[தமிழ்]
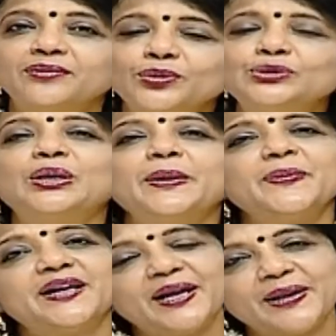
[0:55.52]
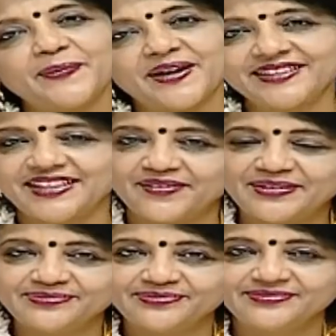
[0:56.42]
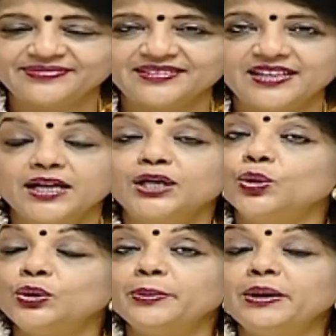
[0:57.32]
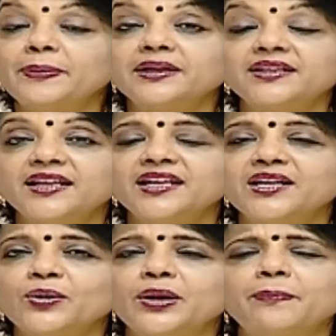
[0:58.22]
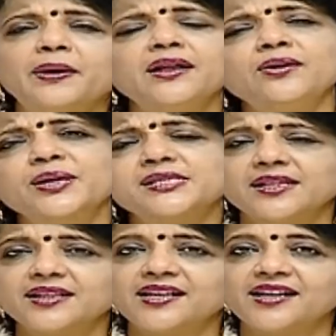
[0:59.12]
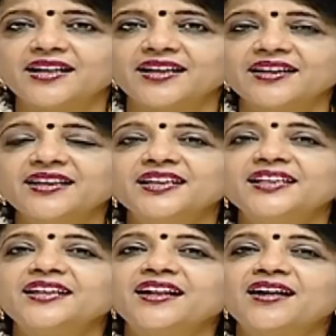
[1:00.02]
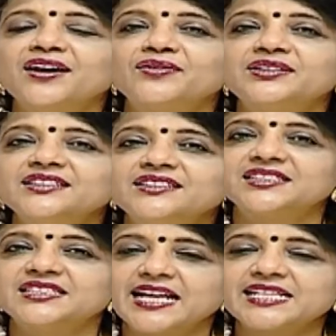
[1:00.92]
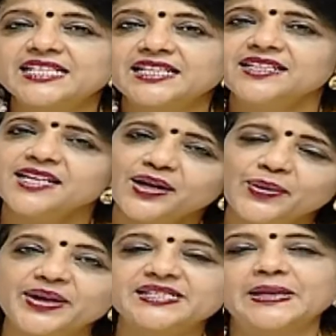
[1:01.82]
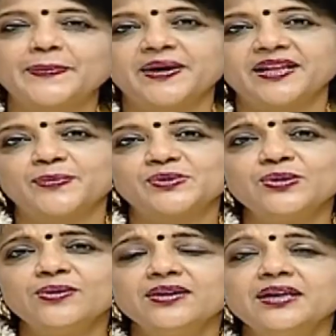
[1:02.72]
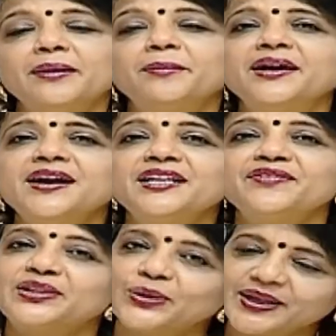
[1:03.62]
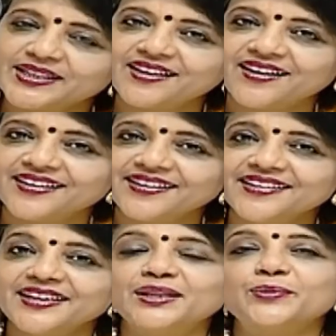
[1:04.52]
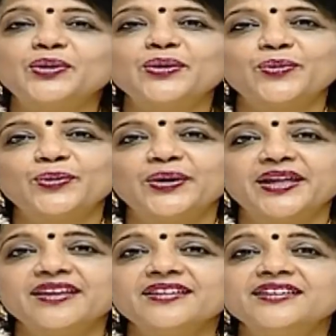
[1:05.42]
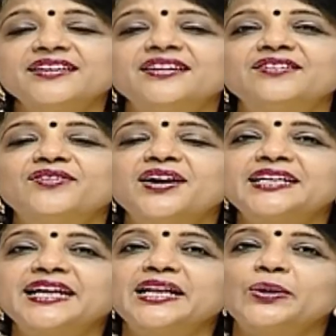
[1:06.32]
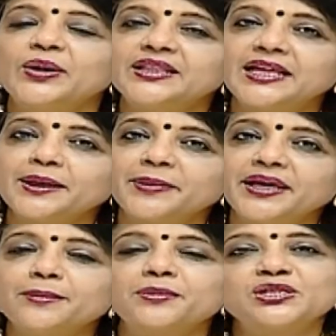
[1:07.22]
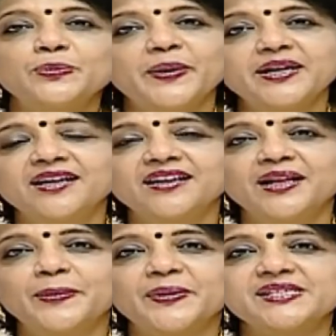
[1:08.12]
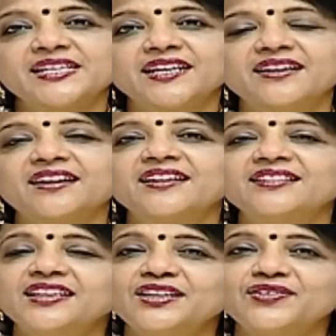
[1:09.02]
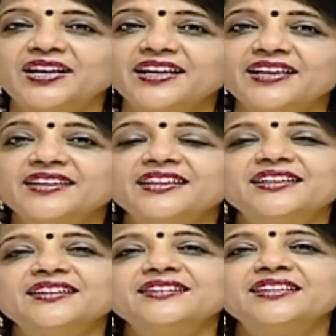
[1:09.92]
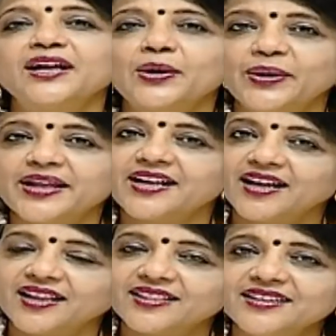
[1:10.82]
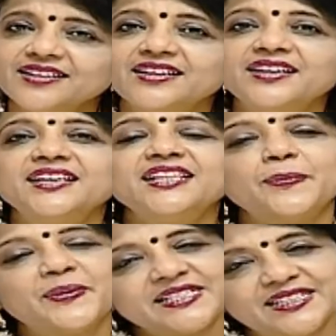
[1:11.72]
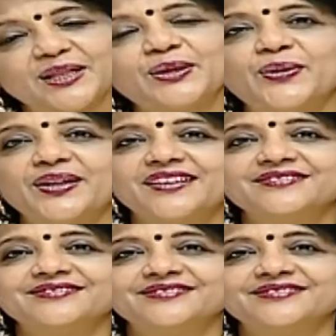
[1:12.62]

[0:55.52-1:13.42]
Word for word: ஒத்துழைப்பு கண்டிப்பாக தேவை யூடியூப்பில் பார்த்த நேயர்களுடைய பலருடைய சந்தேகங்களை இதில் நாங்கள் வந்து ஷேர் செய்தது எங்களுடைய சிறப்பான அம்சம் மெகா டிவியை தொடர்ந்து காணுங்க இதன் மூலம் உங்களுடைய வாழ்க்கையில் குழந்தையின்மை மற்றும் பெண்களுக்கான பிரச்சனைகளுக்கான தீர்வுகளை எங்களுடன் கலந்து இதை பற்றி தெரிந்து கொள்ளுங்கள்